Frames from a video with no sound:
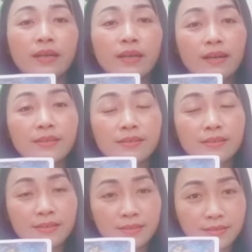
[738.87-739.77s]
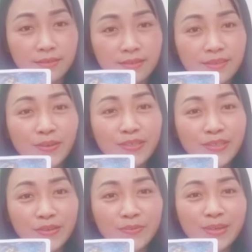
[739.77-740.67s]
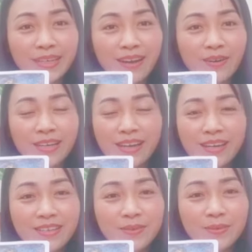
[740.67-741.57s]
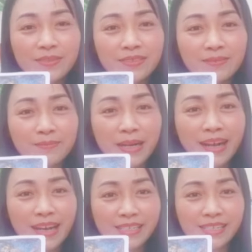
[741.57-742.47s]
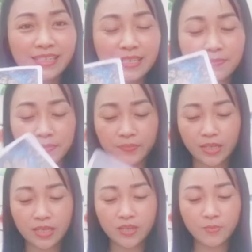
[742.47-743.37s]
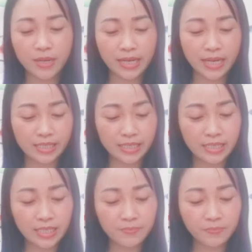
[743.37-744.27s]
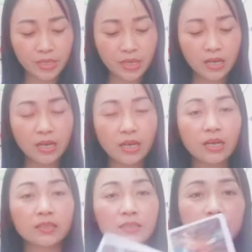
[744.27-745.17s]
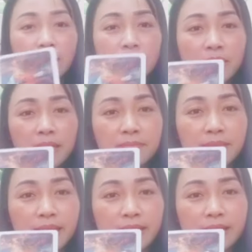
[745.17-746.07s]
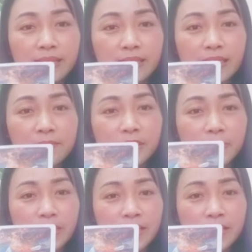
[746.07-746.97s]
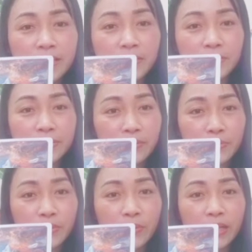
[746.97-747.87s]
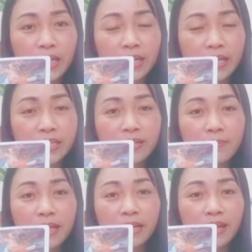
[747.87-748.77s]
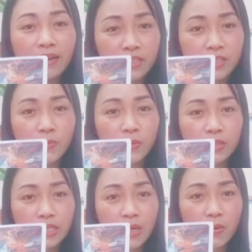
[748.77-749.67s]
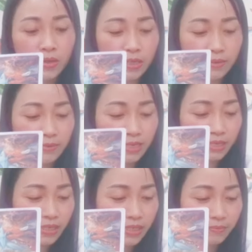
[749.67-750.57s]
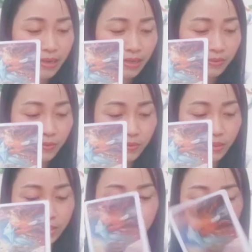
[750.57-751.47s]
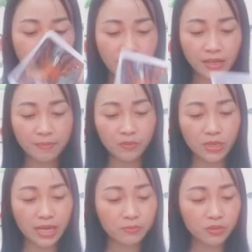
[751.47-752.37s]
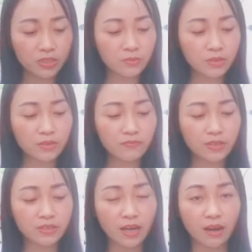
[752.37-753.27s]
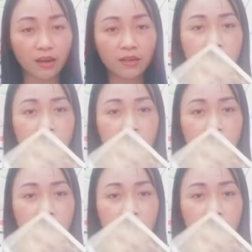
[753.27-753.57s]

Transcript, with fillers: uh, con người của mình là có nghĩa là yêu bằng cả trái tim yêu bằng cả trái tim uh, thấm đẫm cả cái trái tim trong cái tình yêu trong cái mối quan hệ này khi các bạn đã là vợ chồng của nhau đấy vậy vì các bạn luôn luôn là như thế và các bạn luôn làm cho nhau những cái việc nhỏ